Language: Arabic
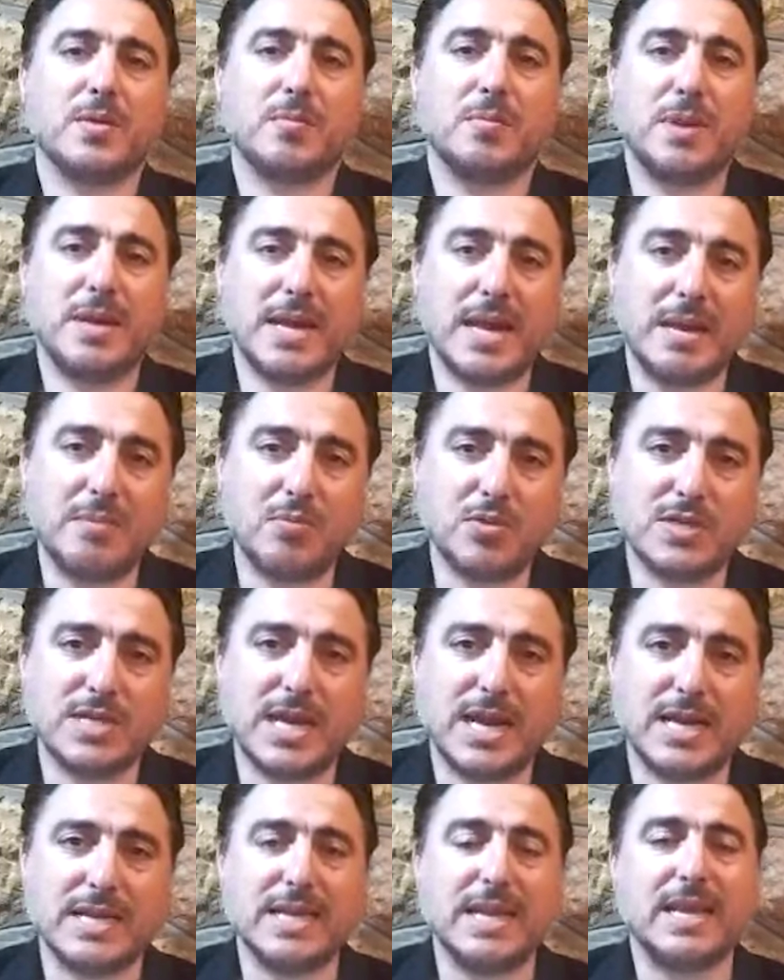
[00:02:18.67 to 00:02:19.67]
من
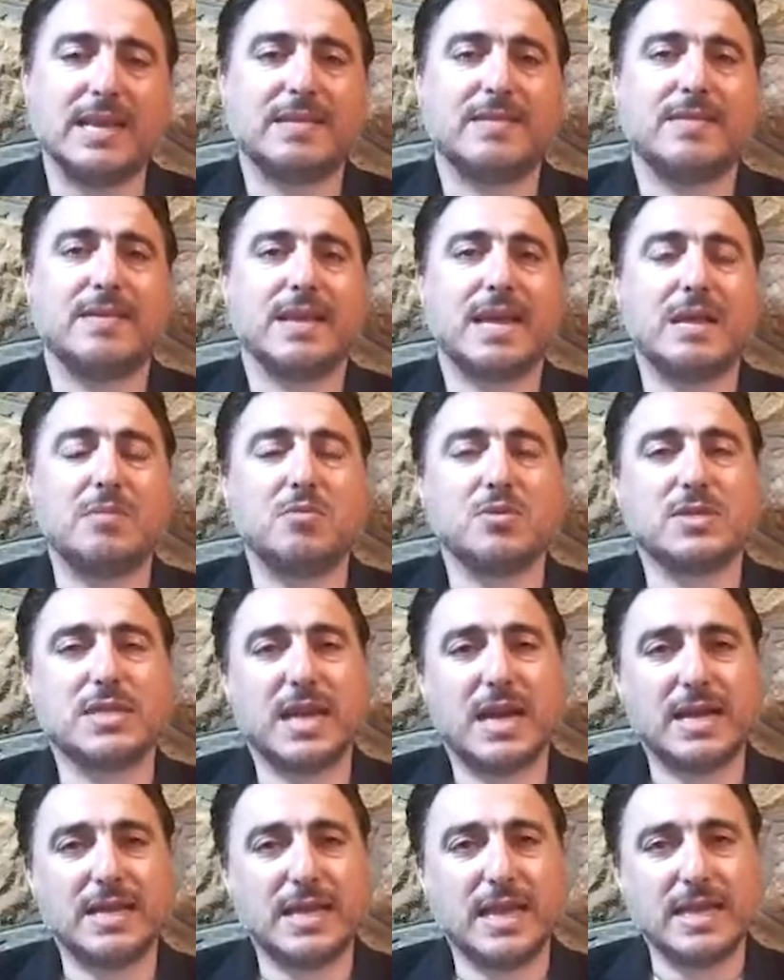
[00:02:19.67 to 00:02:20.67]
المساعدات
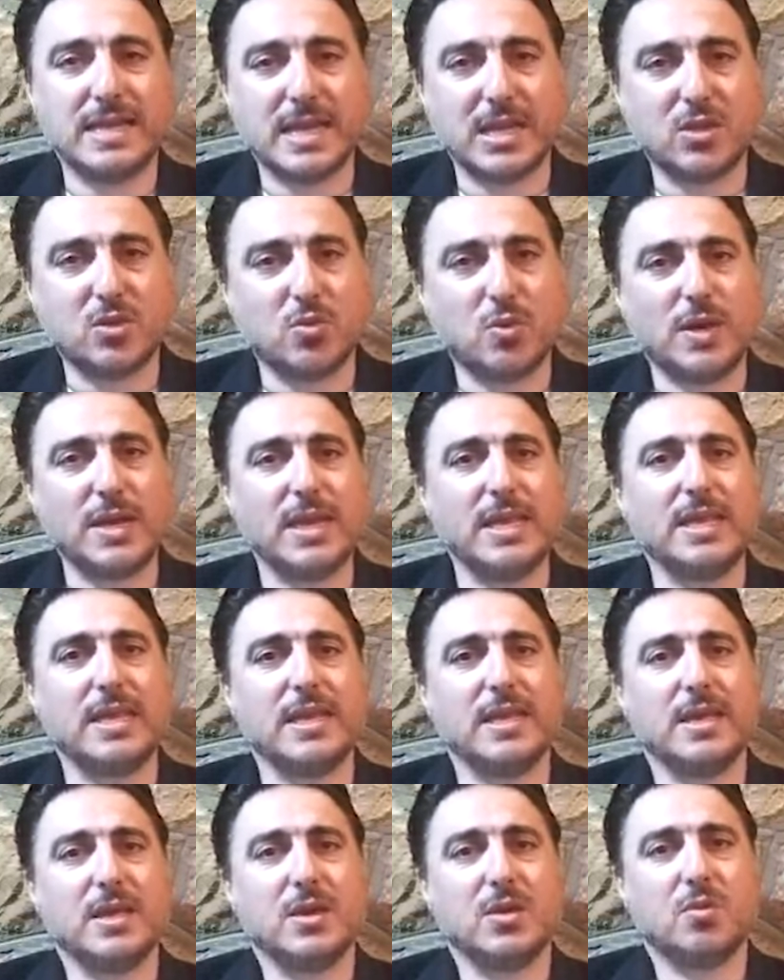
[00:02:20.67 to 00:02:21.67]
المساعدات
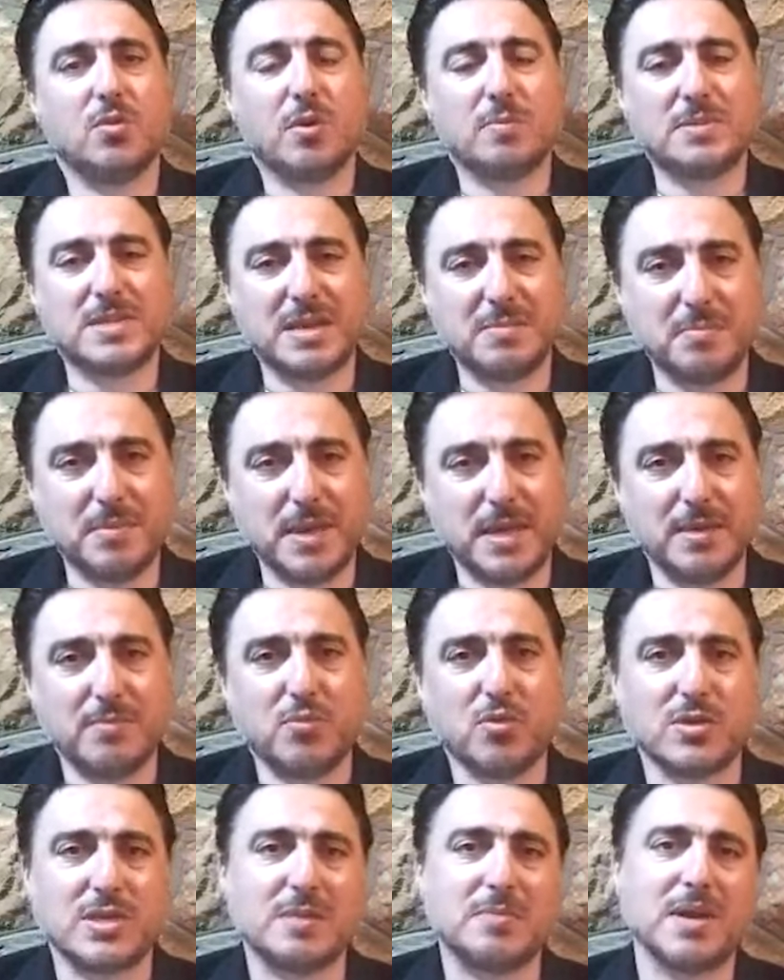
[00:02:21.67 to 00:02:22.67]
الدولية وبسمي
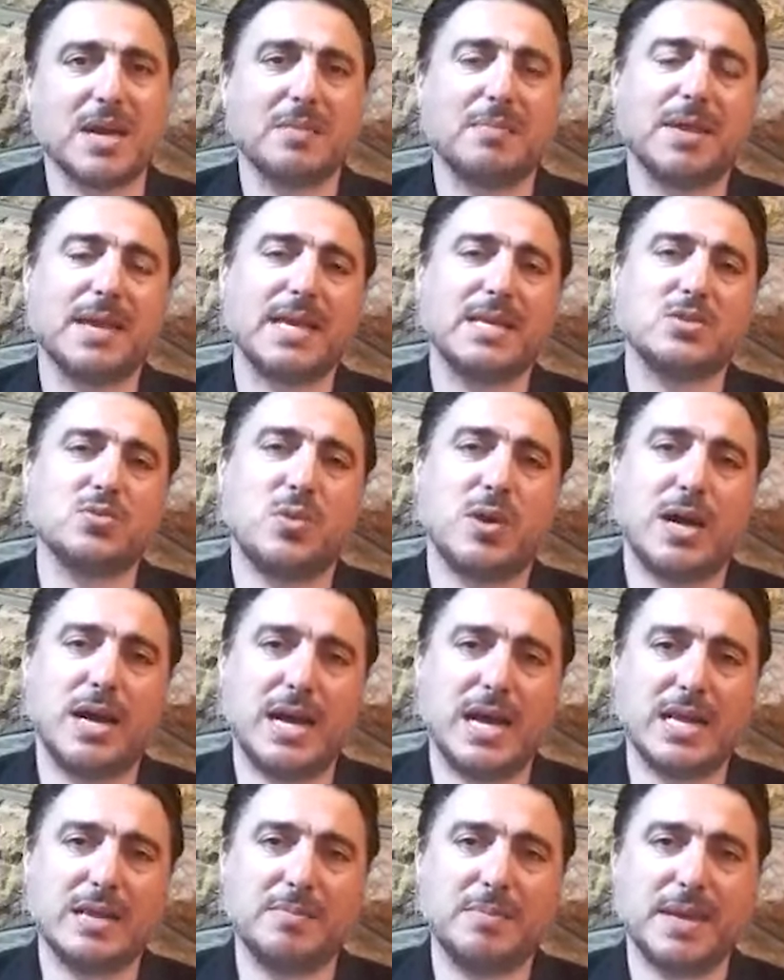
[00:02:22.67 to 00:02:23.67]
مؤتمر باريس
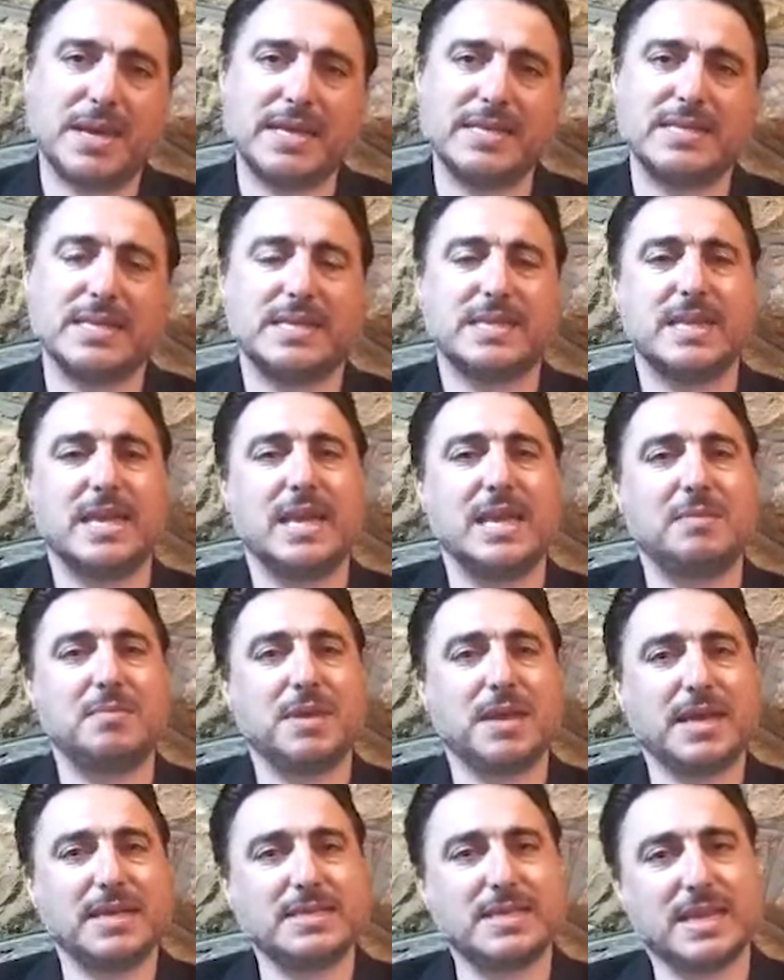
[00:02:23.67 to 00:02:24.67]
واحد باريس اثنين
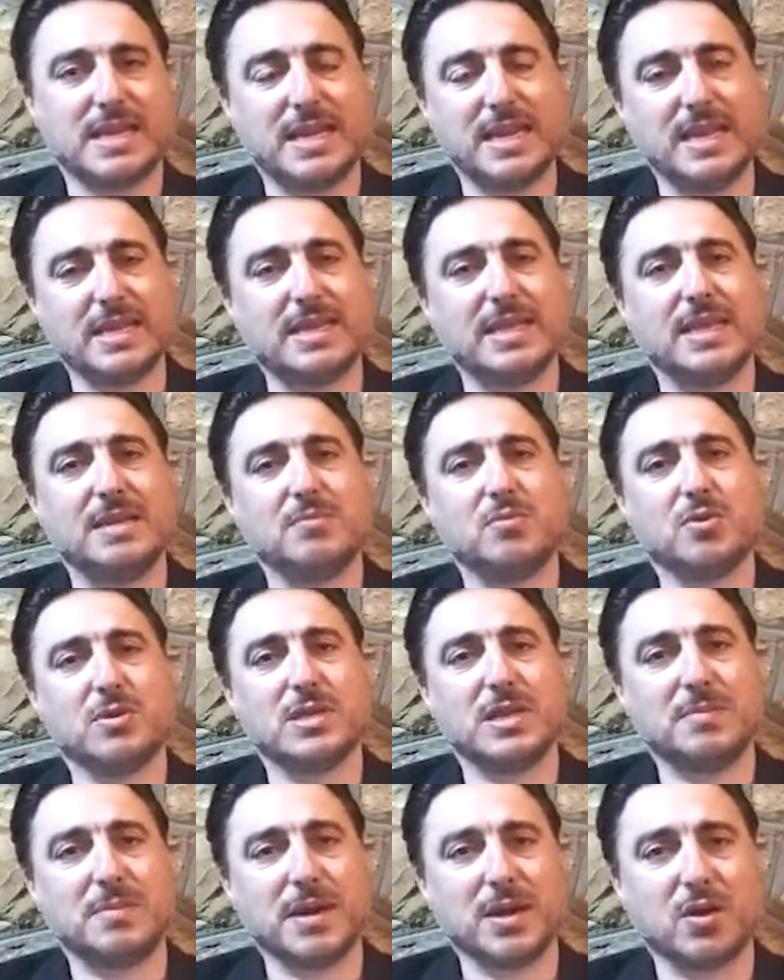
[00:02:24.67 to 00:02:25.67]
باريس ثلاثة
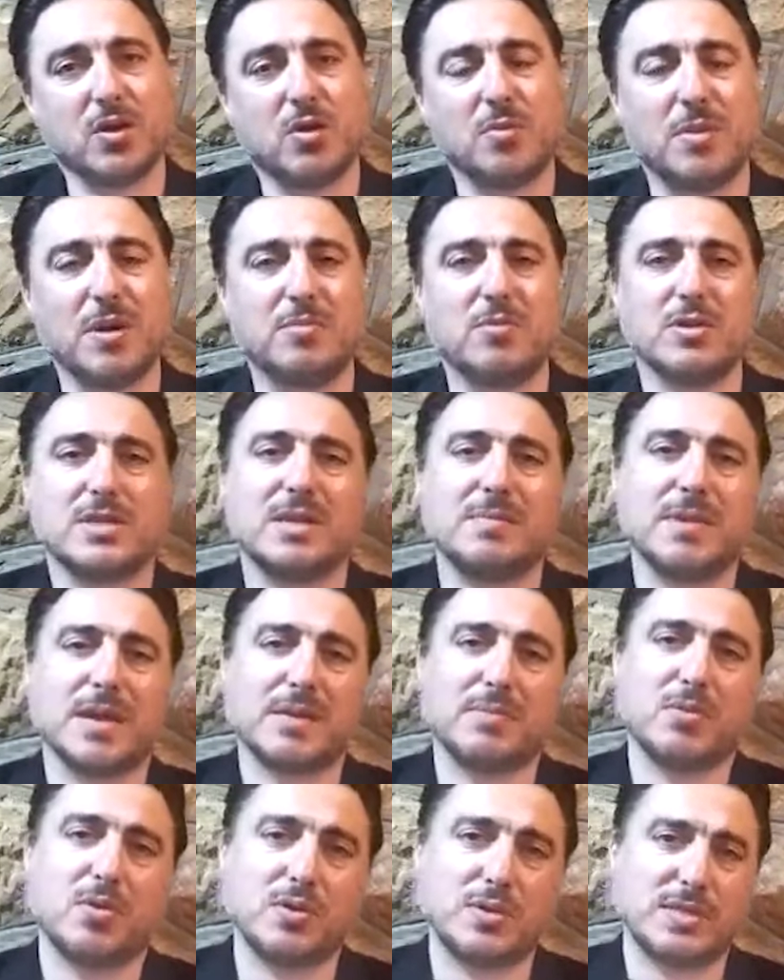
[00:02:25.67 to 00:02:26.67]
مؤتمر روما
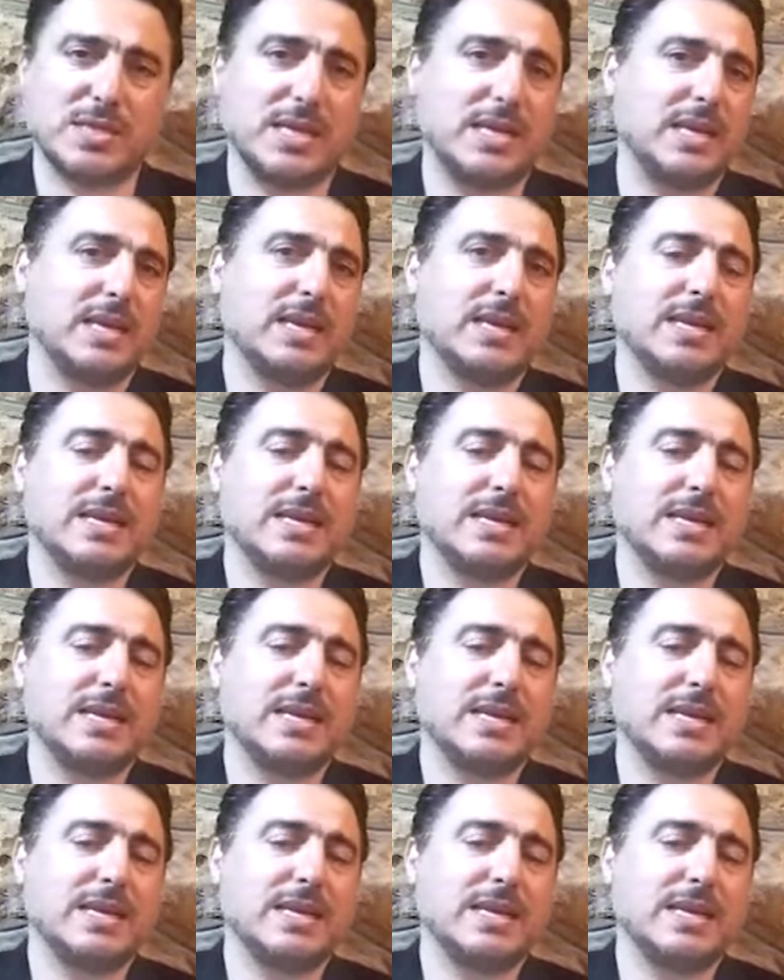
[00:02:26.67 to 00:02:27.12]
مؤتمر بروكسل